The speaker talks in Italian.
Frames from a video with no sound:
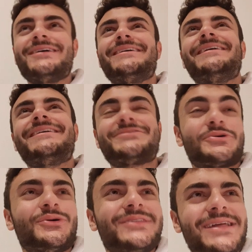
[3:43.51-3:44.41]
eh, sono
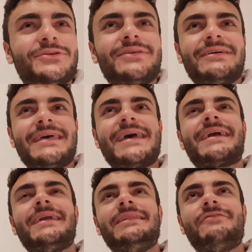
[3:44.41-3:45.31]
contento di vedere
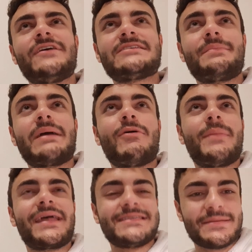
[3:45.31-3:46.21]
che in difesa abbiamo
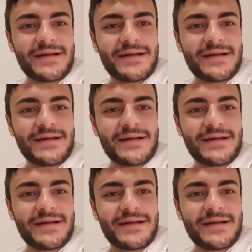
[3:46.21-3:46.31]
Baresi e